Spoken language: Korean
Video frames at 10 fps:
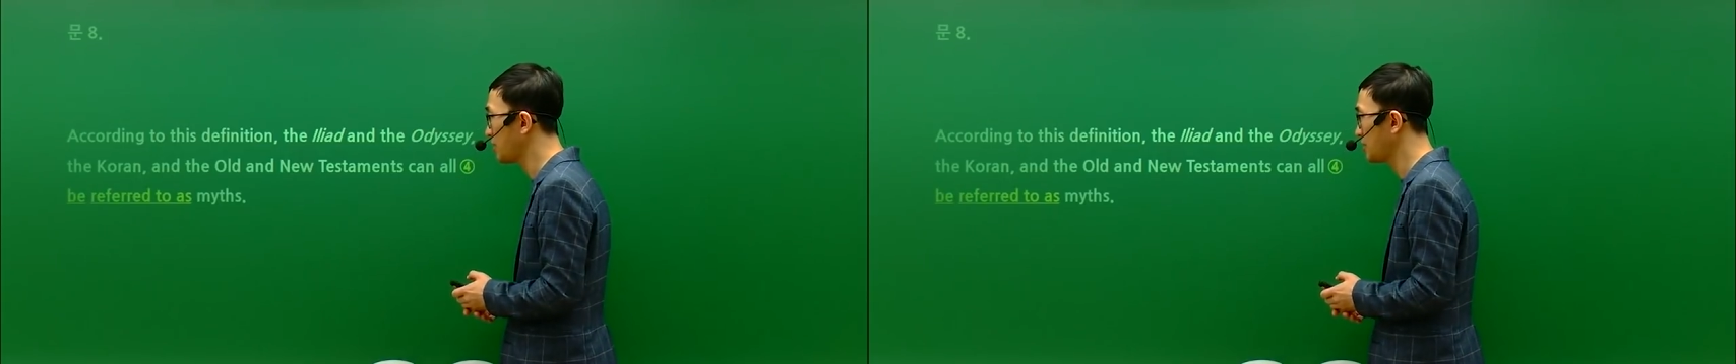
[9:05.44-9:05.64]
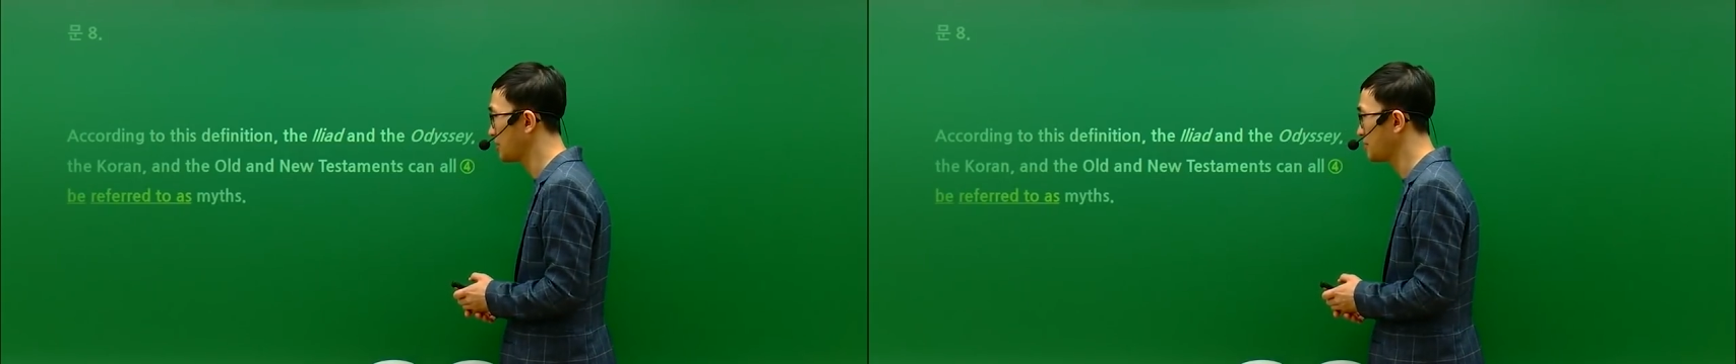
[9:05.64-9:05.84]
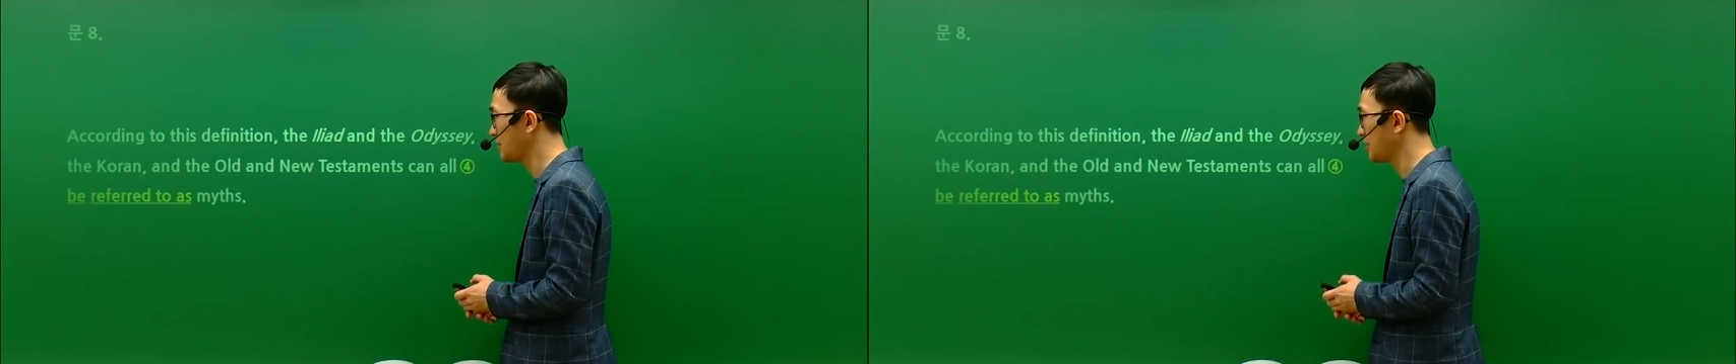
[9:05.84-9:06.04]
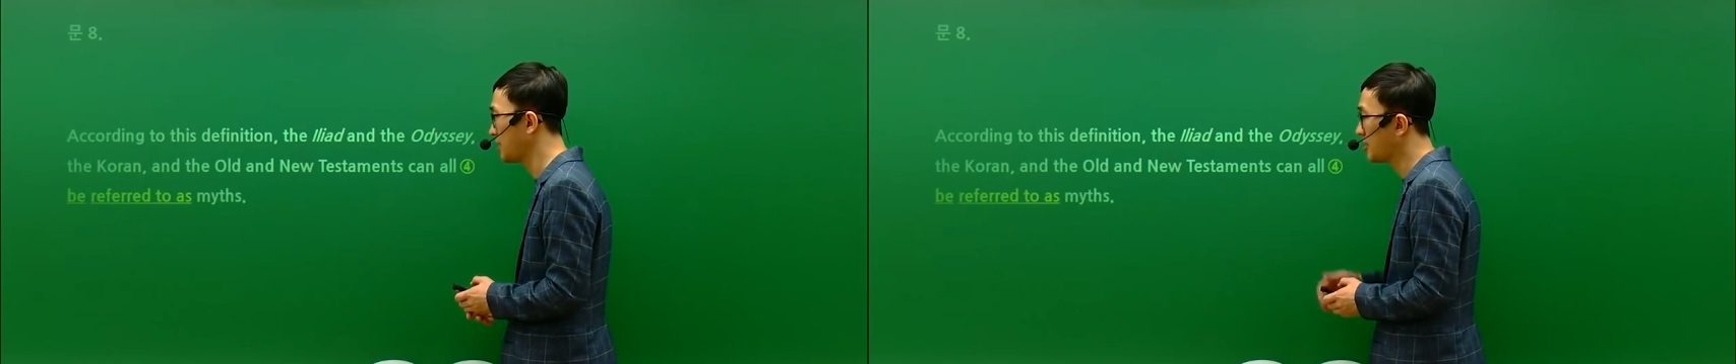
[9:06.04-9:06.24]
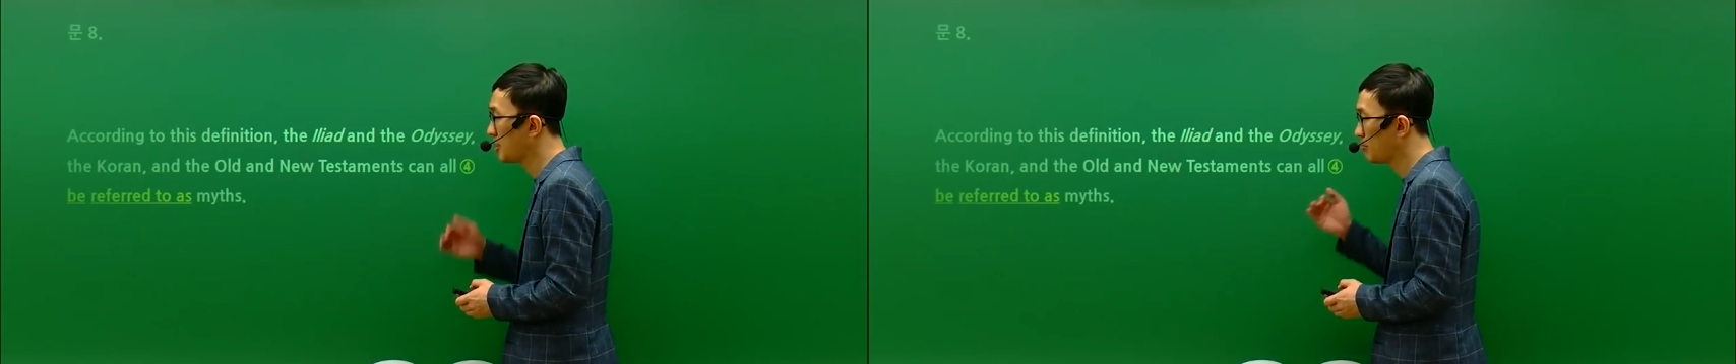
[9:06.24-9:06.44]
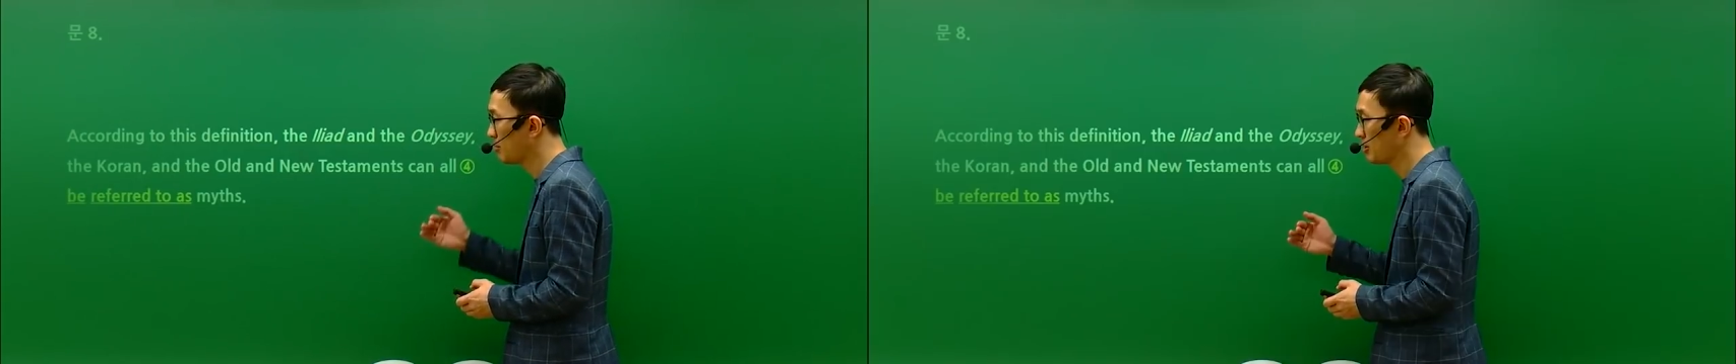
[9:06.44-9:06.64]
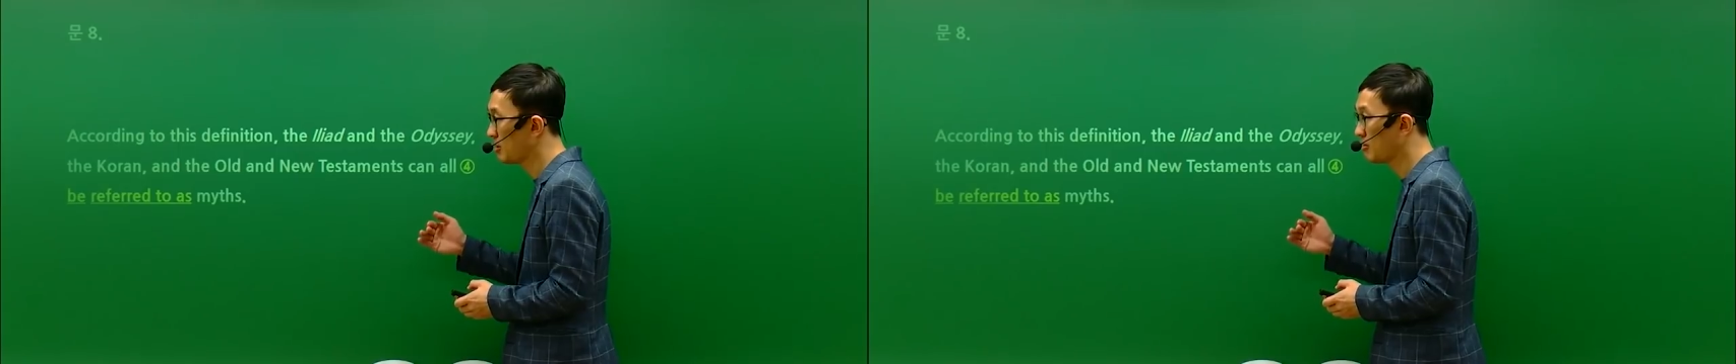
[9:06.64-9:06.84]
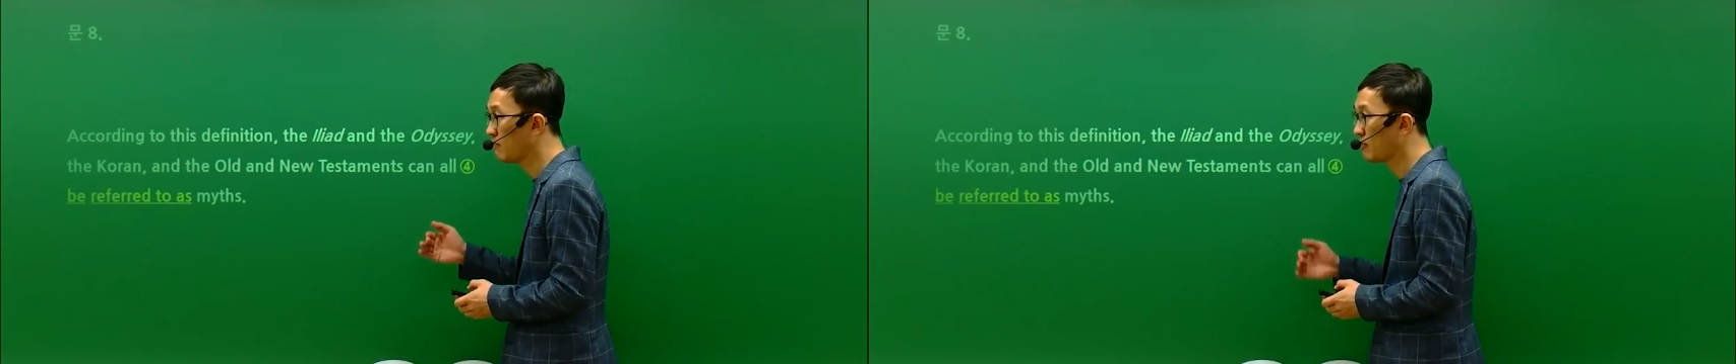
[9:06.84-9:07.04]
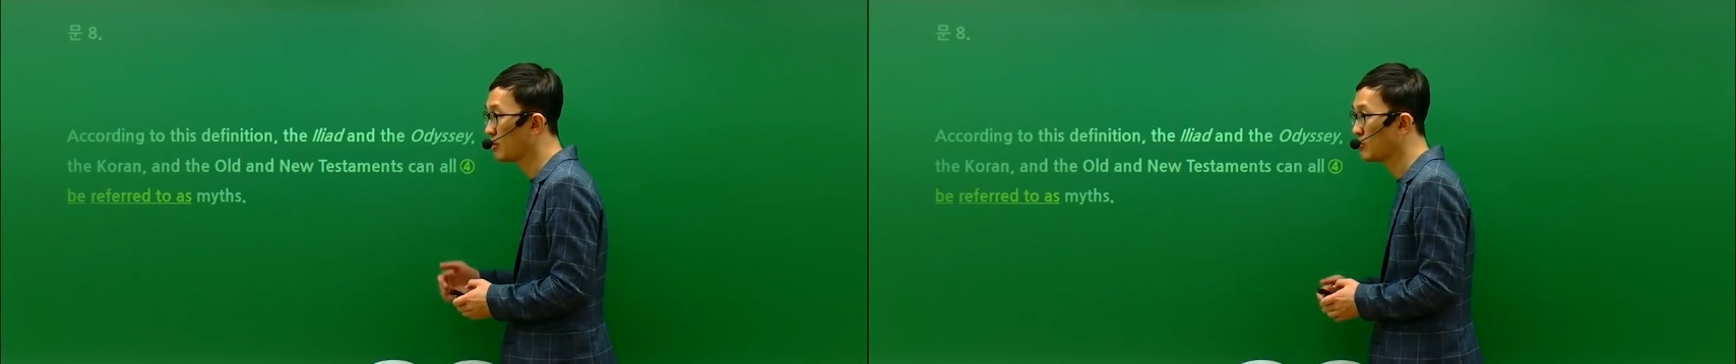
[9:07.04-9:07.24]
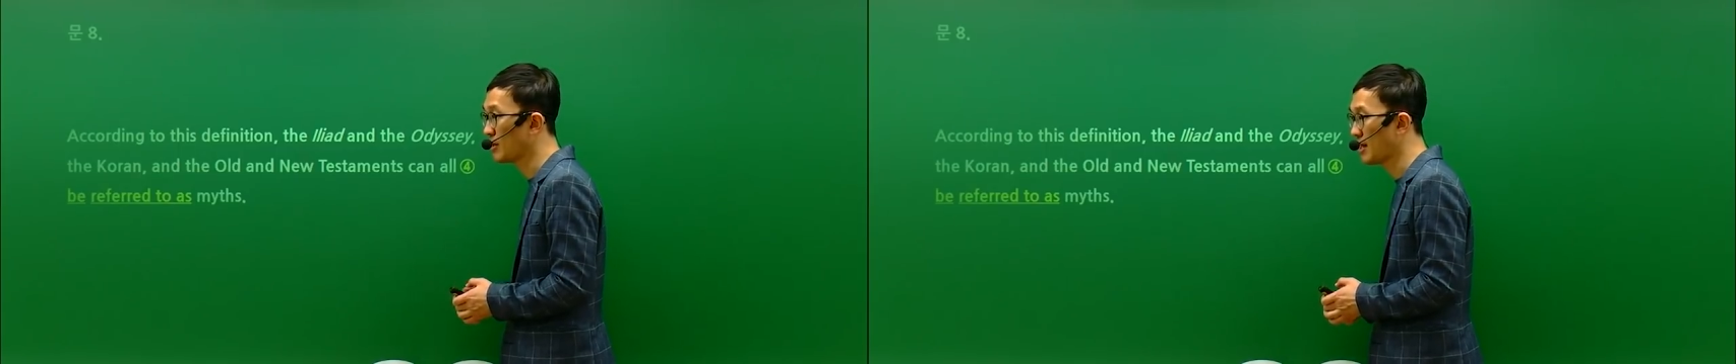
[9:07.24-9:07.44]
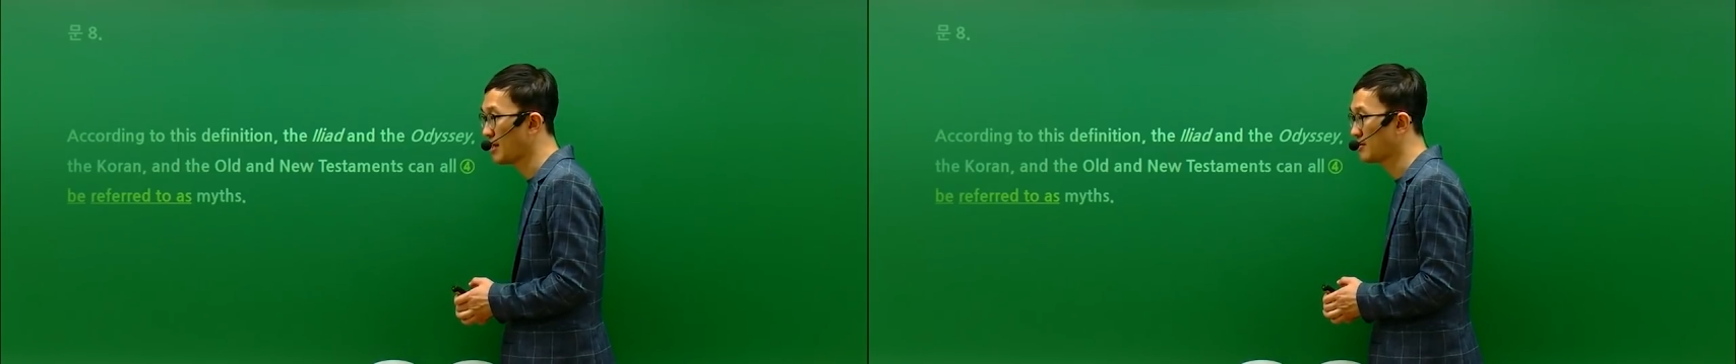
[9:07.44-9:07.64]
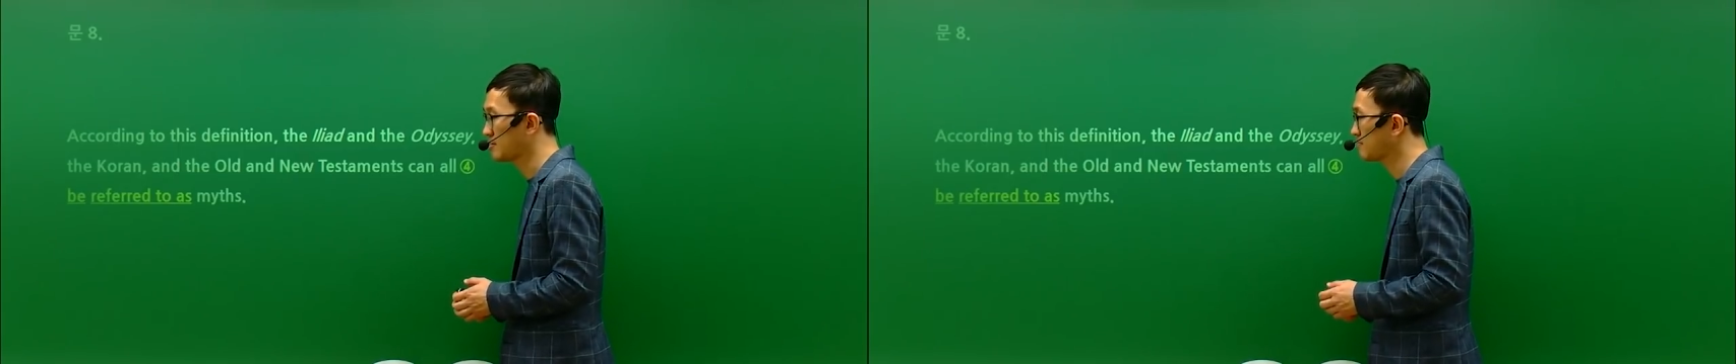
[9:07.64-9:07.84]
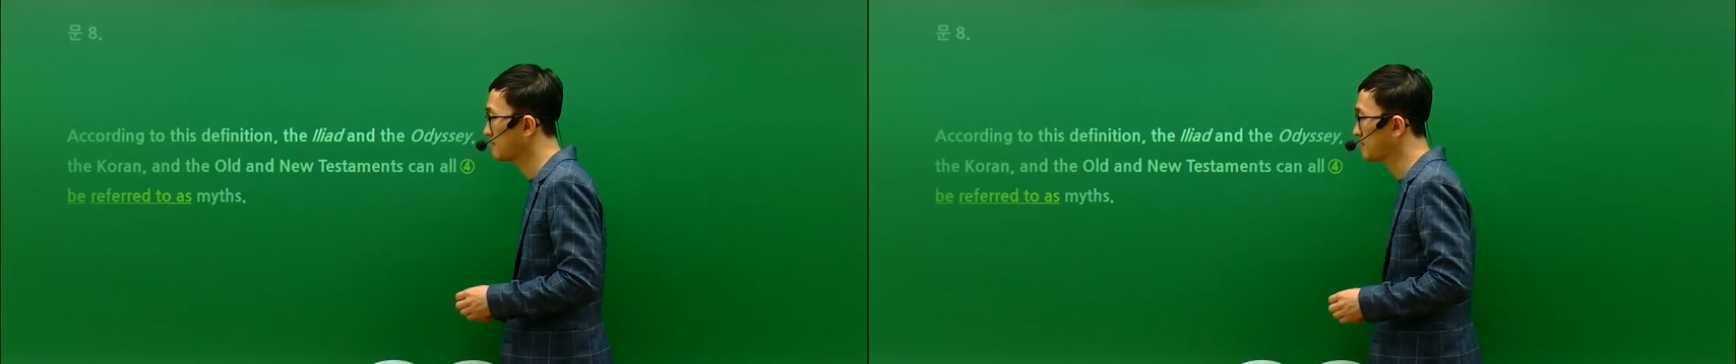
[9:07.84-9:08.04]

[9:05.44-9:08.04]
가야 되겠습니다. be referred to as.